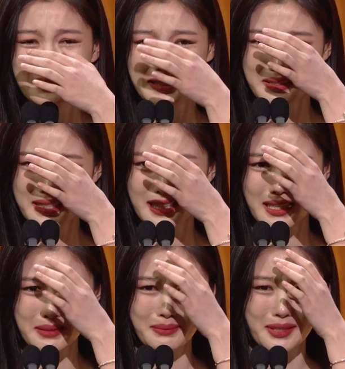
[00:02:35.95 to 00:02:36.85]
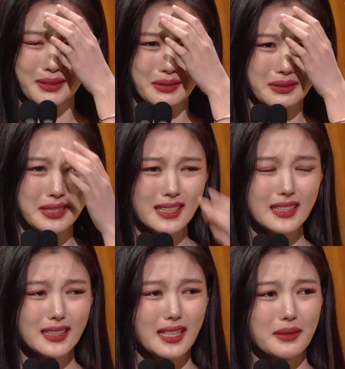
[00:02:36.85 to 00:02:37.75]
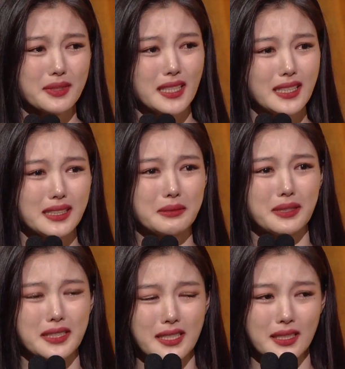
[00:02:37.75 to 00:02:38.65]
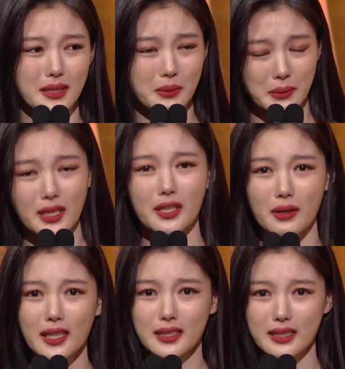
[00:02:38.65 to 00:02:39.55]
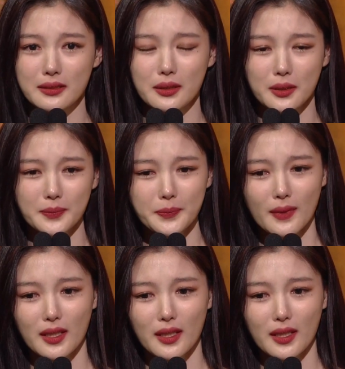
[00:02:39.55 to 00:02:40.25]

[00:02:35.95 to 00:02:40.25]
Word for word: 왜냐면 제가 한 번도 감사하다 말을 제대로 못한 것 같아서